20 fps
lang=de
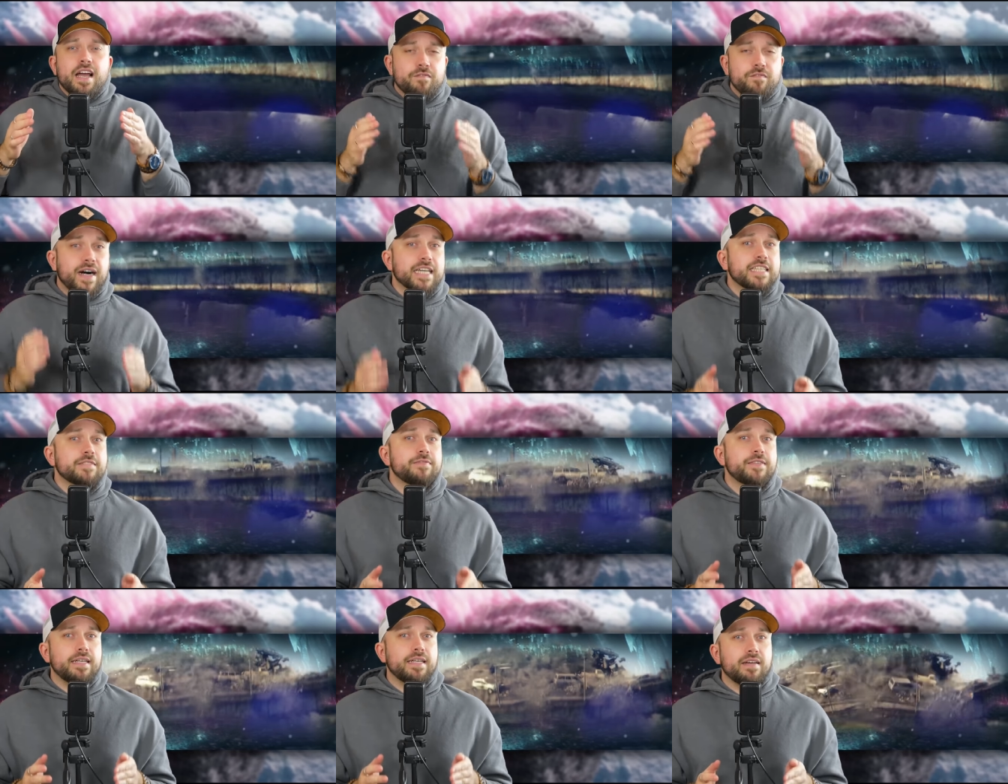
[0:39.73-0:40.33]

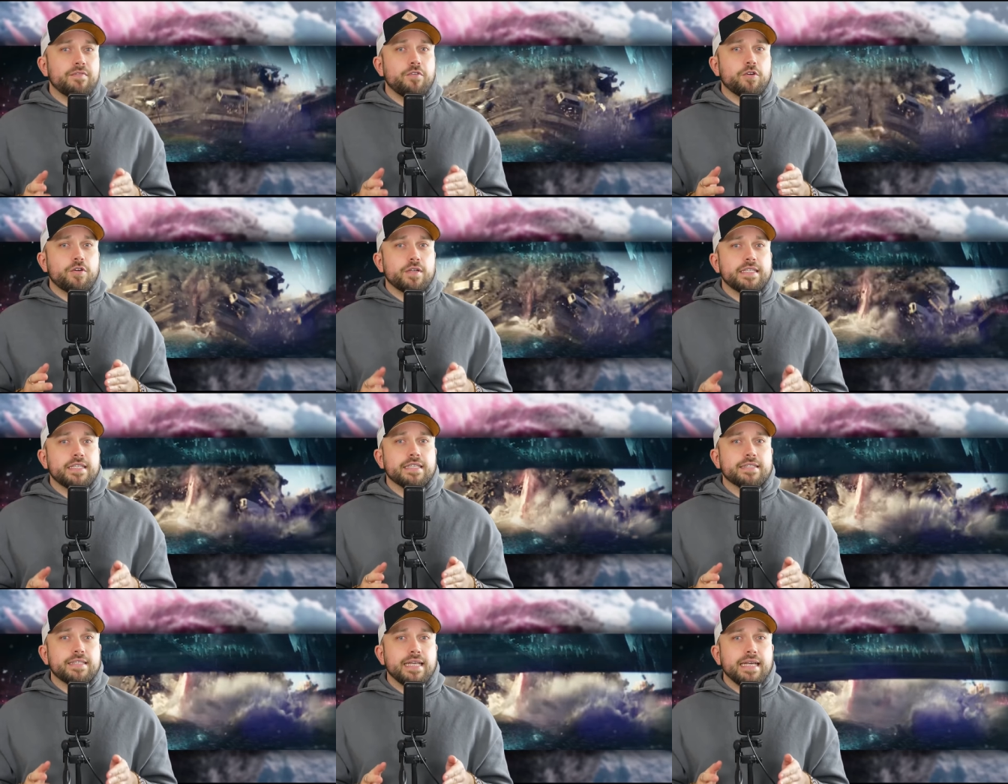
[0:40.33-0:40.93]
was wir denn da
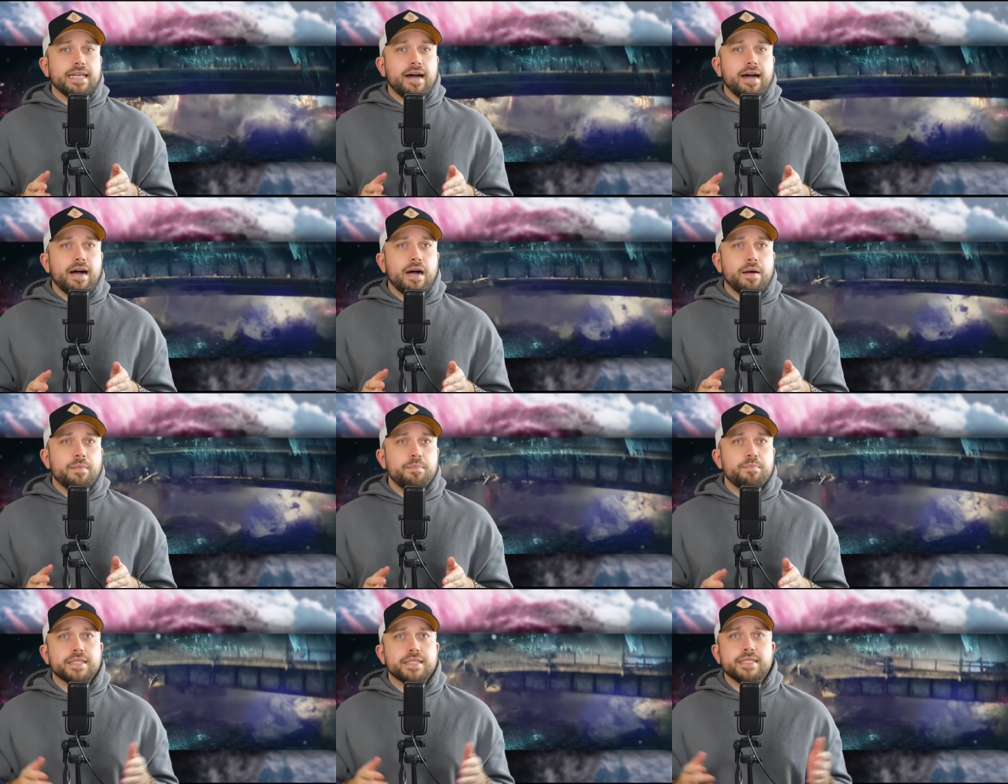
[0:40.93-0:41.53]
wirklich gesehen
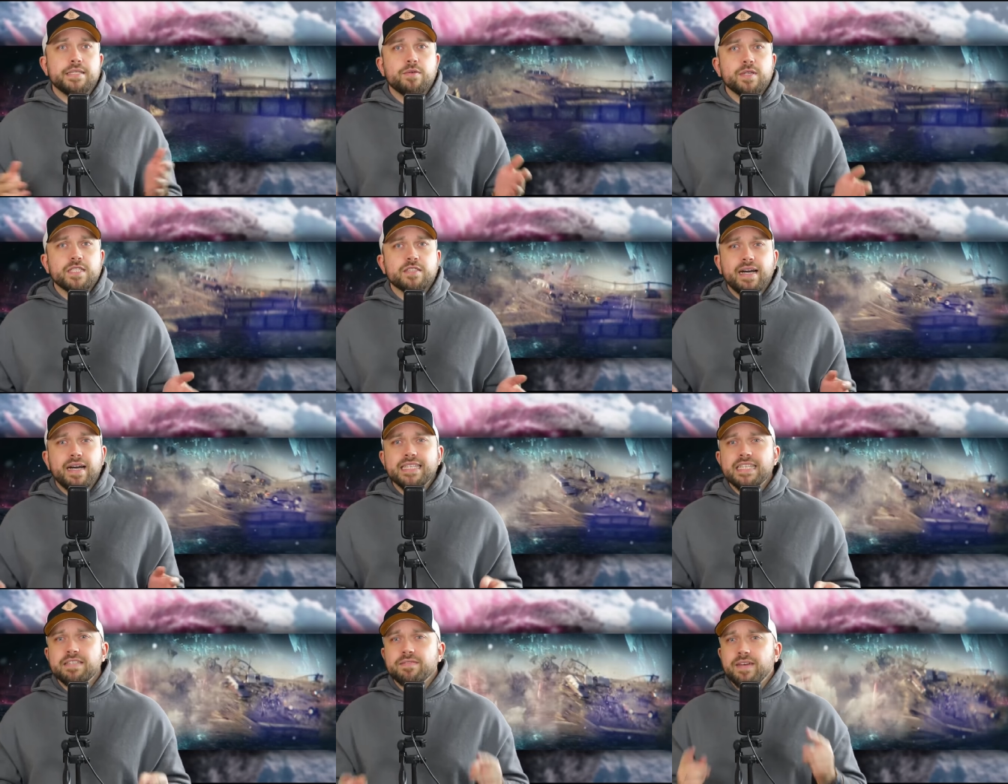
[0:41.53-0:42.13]
haben,
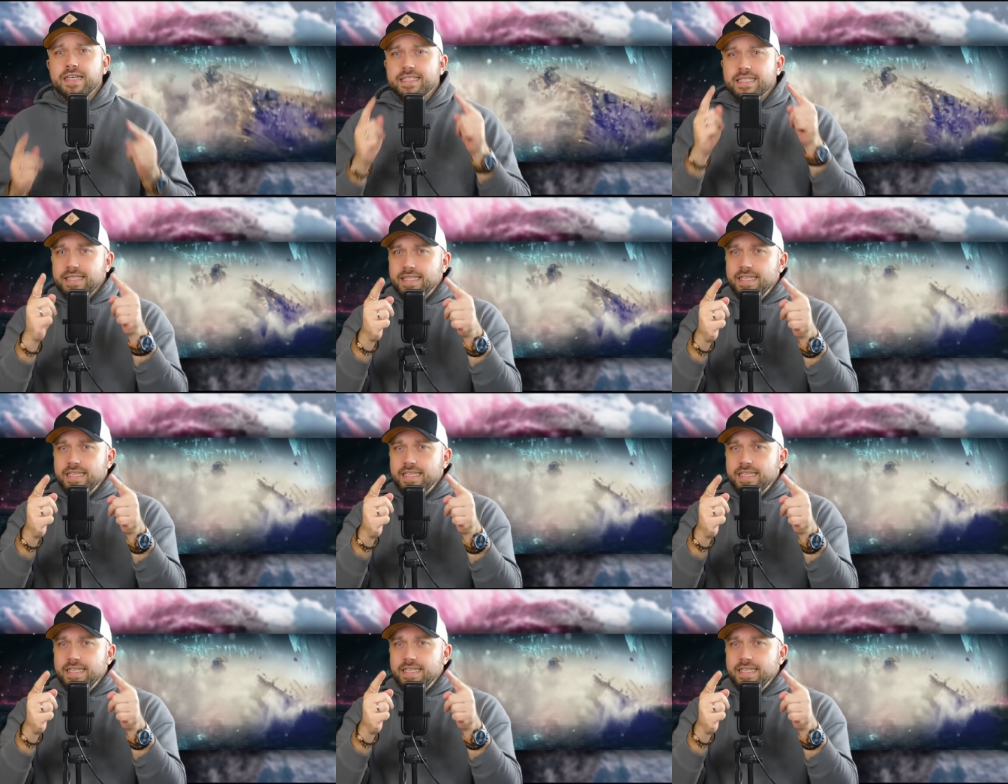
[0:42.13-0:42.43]
beziehungsweise was